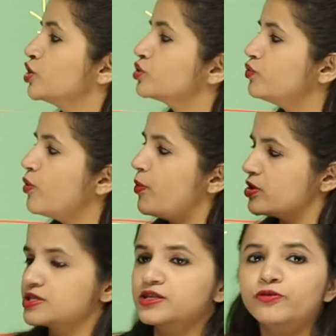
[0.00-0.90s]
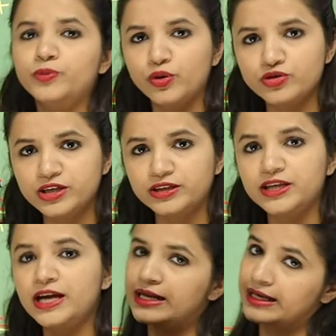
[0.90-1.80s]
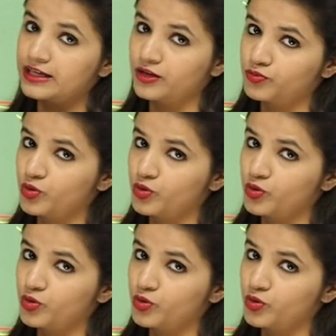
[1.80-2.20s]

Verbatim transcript: तो वो पॉजिटिव भी हो सकती है नेगेटिव